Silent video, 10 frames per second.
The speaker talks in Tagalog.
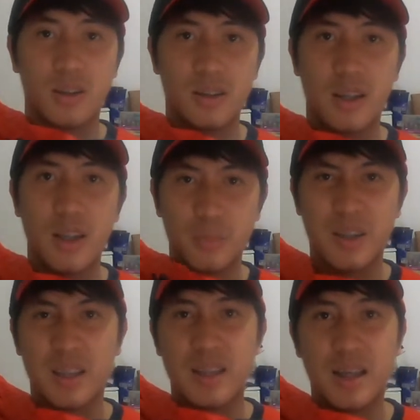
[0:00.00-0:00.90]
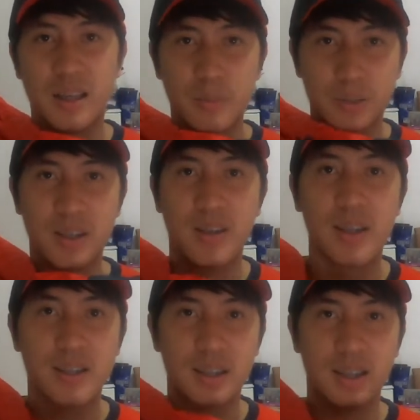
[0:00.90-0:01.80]
Kasi limited limited
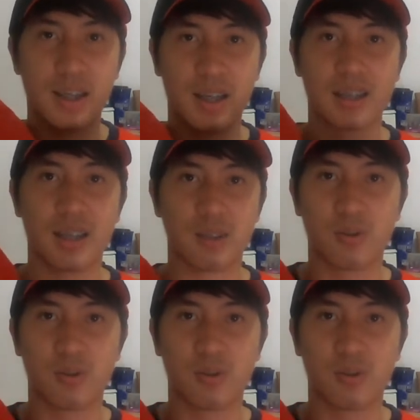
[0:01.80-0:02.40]
release lang talaga siya.